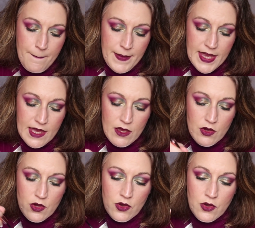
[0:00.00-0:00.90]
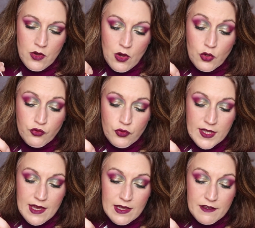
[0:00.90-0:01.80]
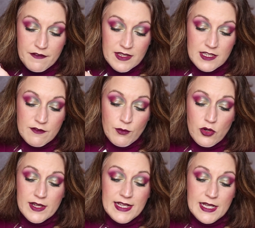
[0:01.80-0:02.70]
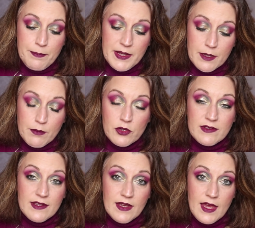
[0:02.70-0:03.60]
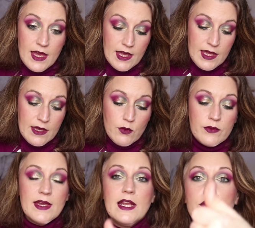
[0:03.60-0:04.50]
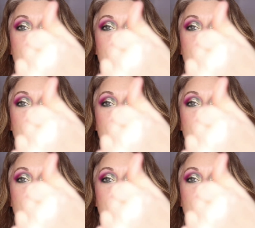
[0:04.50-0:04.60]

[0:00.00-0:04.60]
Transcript: Mais en tout cas, effectivement, il est pigmenté et on a la